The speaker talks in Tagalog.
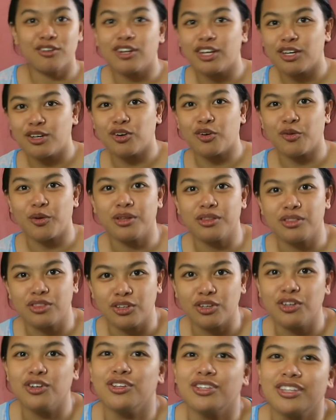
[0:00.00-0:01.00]
ko
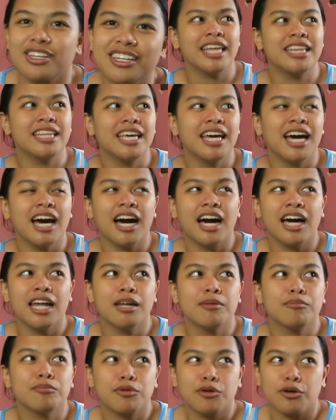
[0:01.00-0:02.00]
nagkukwento yun eh di ang
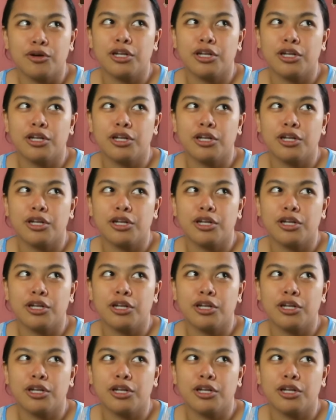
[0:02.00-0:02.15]
alam